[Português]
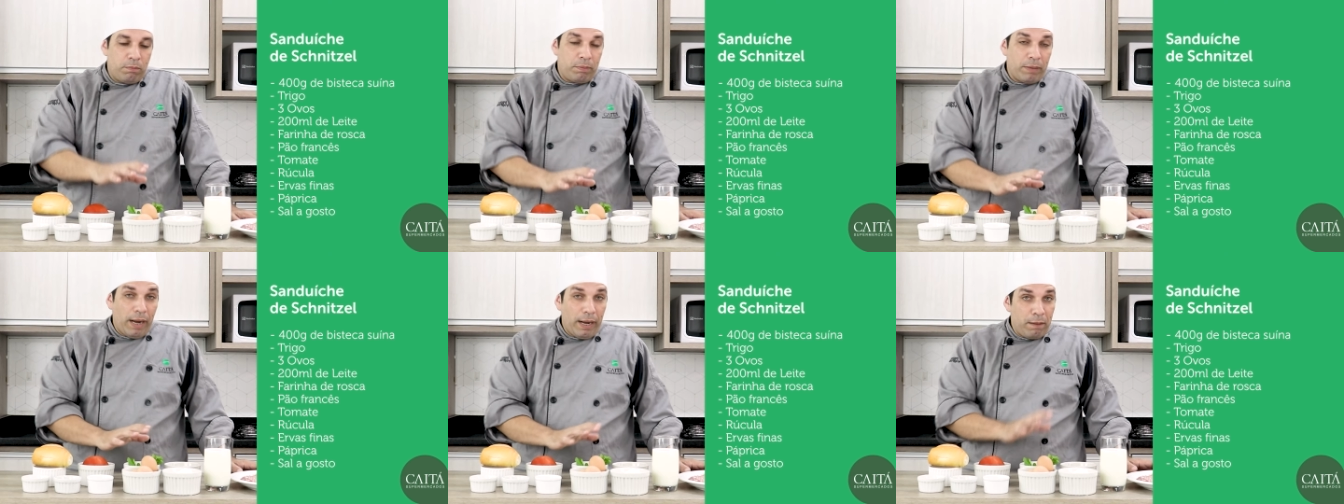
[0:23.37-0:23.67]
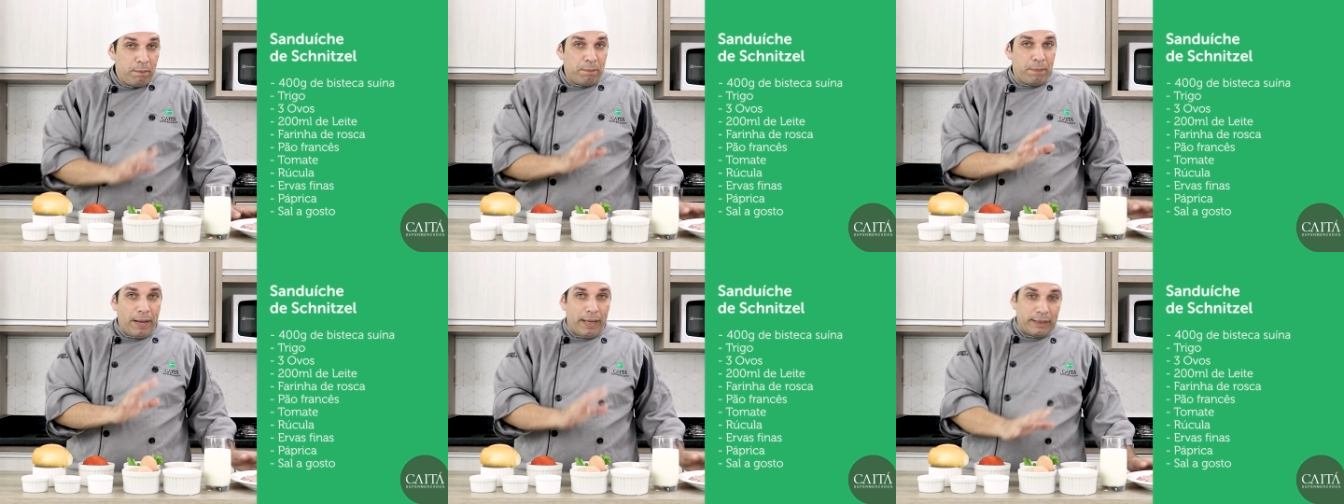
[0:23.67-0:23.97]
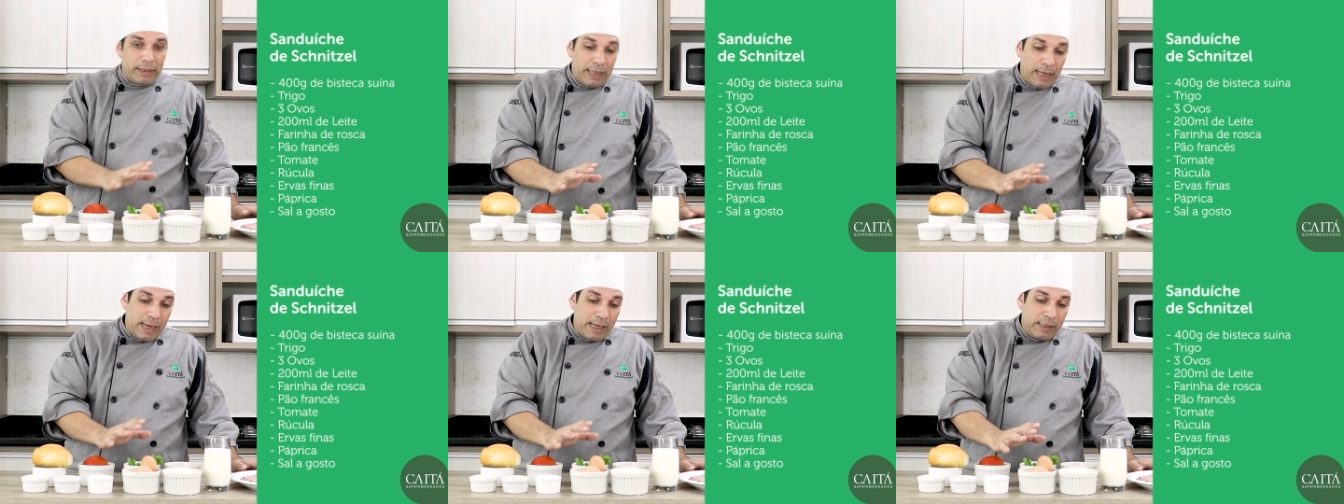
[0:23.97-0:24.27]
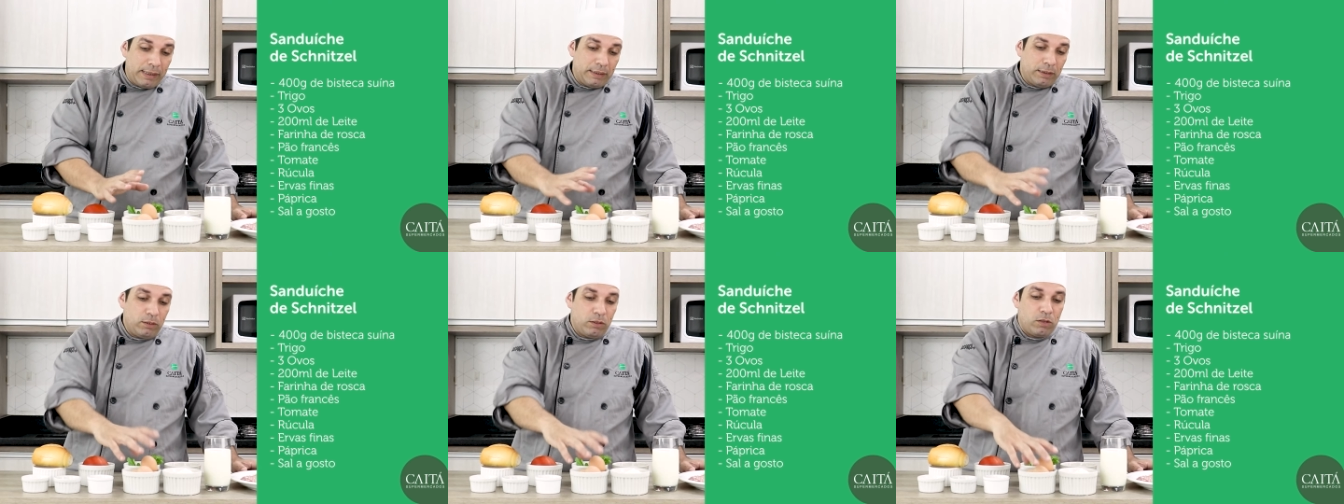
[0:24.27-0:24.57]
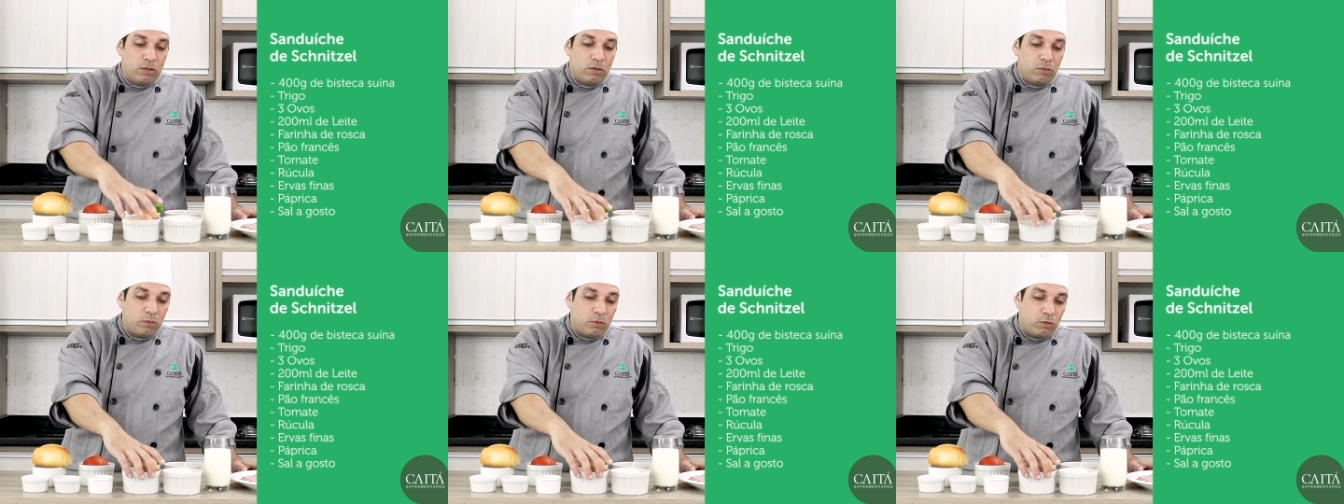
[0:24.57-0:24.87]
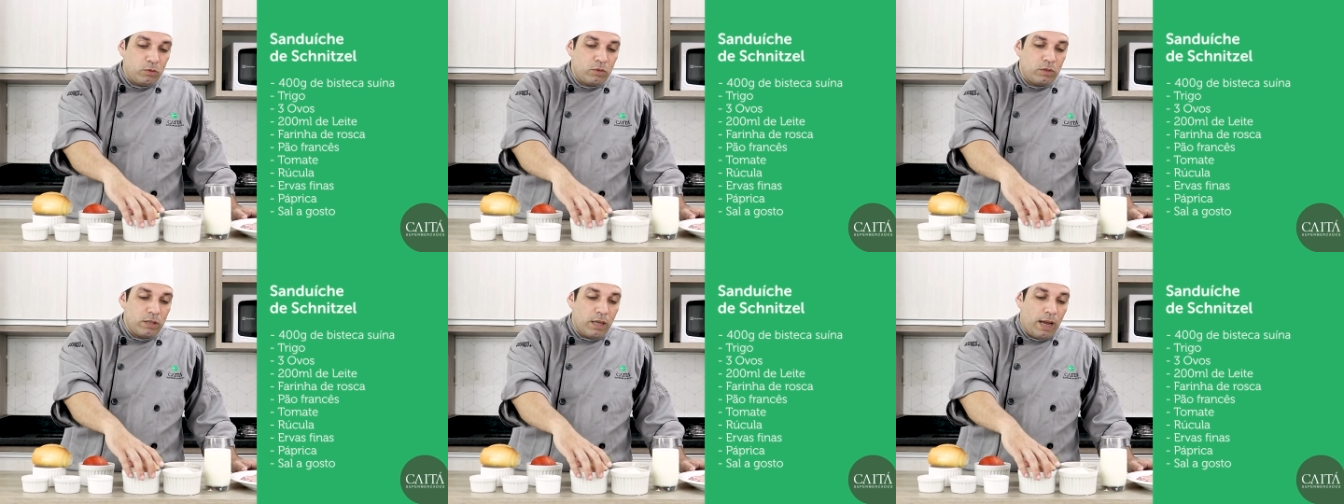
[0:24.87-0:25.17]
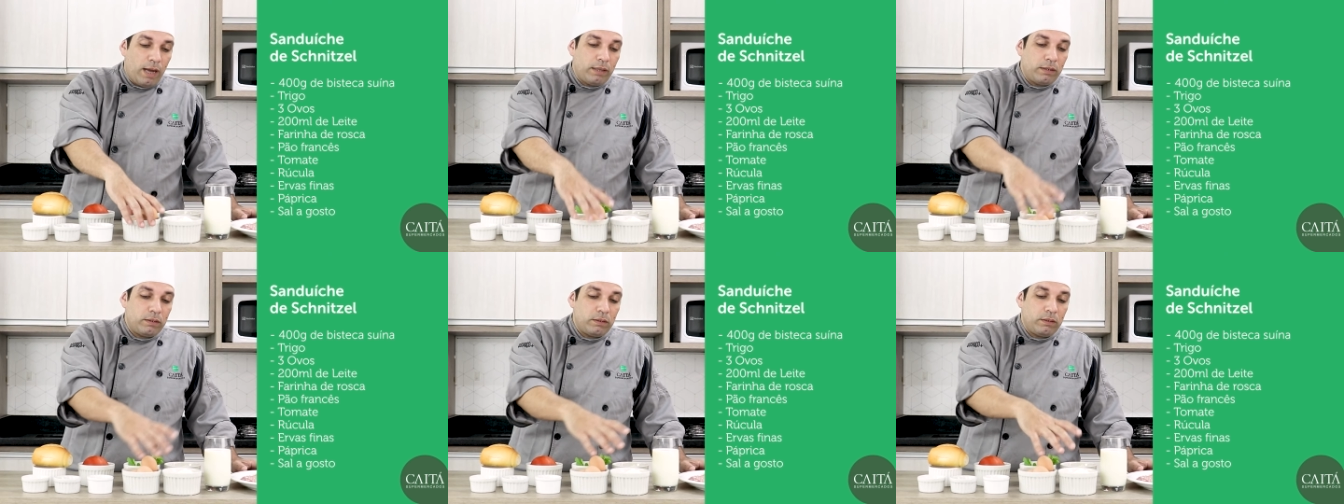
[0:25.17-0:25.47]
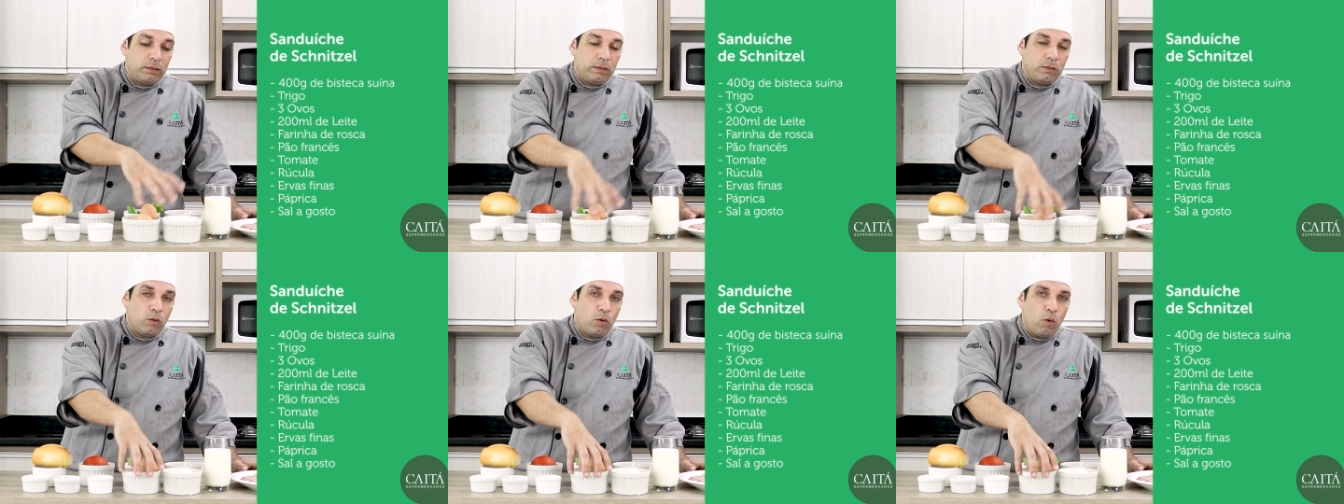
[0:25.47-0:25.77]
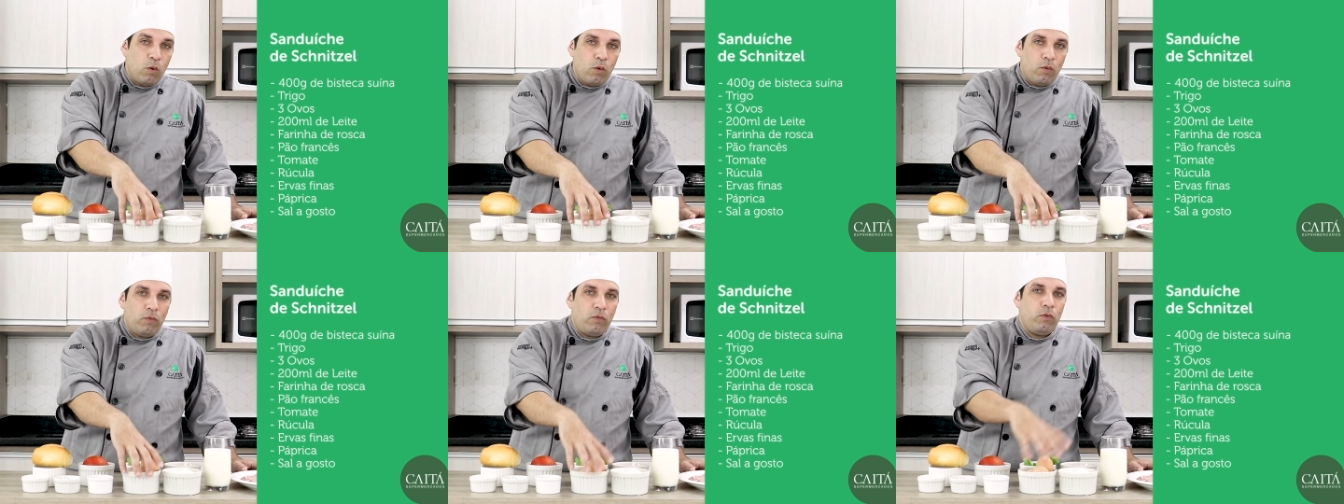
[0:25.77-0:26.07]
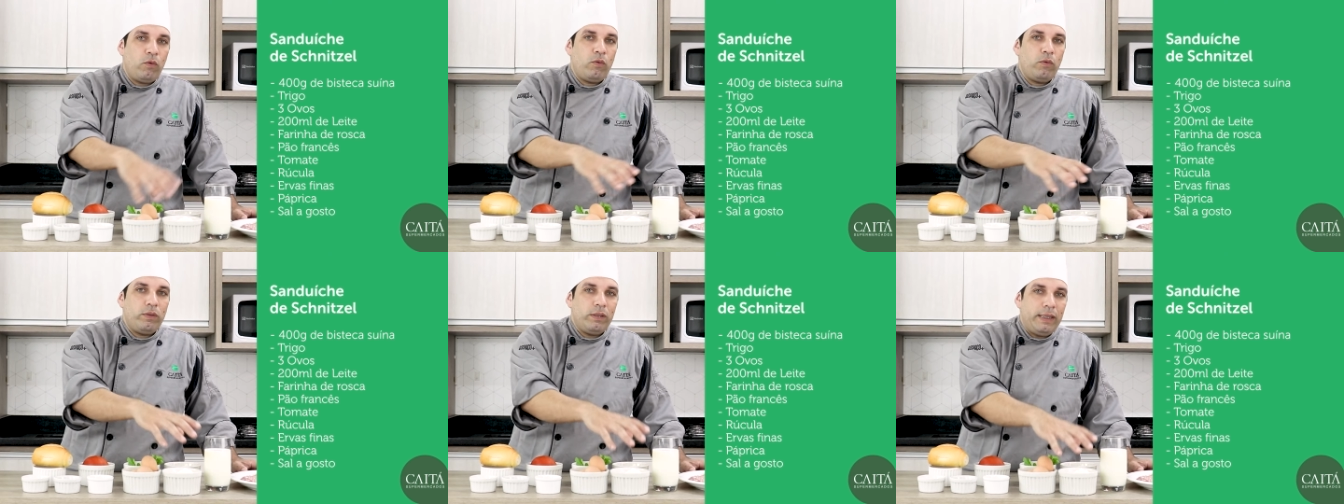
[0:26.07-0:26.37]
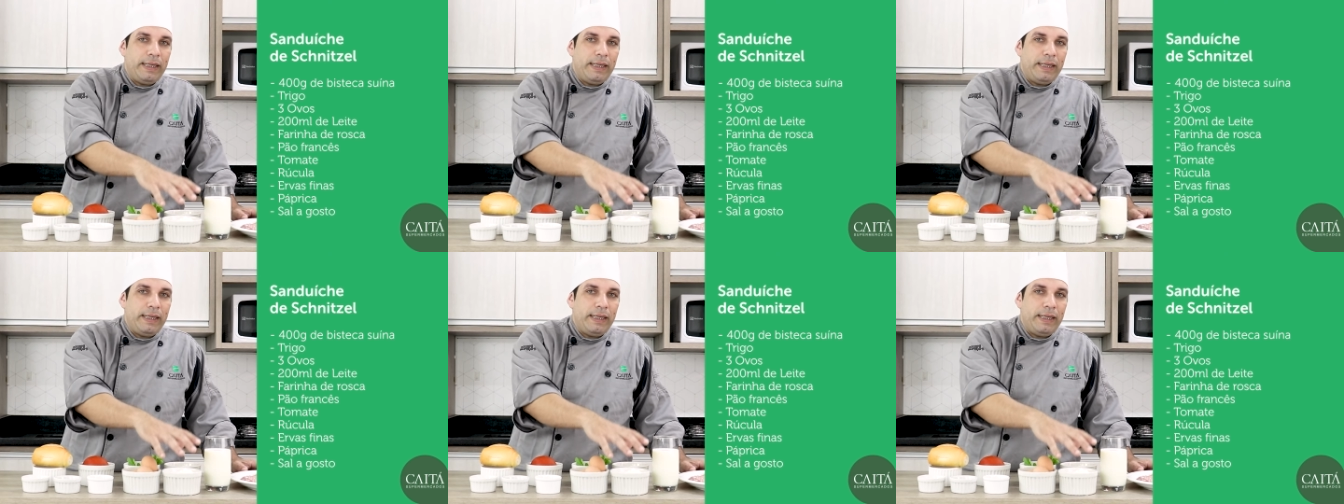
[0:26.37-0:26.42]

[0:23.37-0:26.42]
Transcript: Para empanar, nós vamos usar ovo,